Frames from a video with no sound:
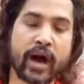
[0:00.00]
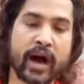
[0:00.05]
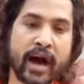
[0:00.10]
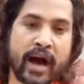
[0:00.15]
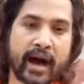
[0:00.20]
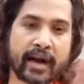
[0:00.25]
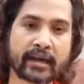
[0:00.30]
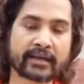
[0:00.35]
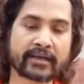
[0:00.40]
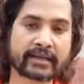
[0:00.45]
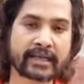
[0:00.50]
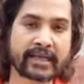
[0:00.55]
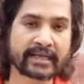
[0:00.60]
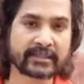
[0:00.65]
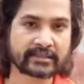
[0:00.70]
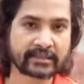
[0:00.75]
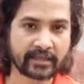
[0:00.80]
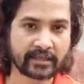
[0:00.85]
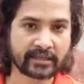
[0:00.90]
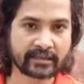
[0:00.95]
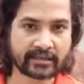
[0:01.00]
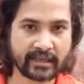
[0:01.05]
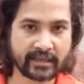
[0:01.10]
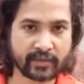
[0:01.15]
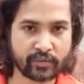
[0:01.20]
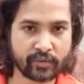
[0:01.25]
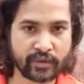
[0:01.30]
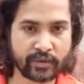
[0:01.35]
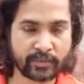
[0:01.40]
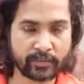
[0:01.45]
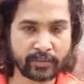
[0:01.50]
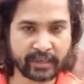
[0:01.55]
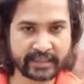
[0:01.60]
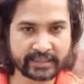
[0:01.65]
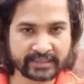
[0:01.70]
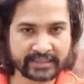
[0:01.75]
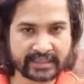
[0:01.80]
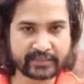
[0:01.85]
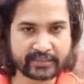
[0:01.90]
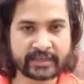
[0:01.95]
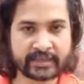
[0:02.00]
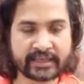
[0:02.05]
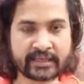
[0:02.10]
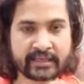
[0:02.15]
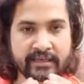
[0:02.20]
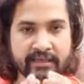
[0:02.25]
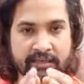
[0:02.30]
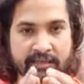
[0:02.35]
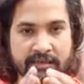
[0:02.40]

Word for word: आग के जलते हुए भट्टी में ना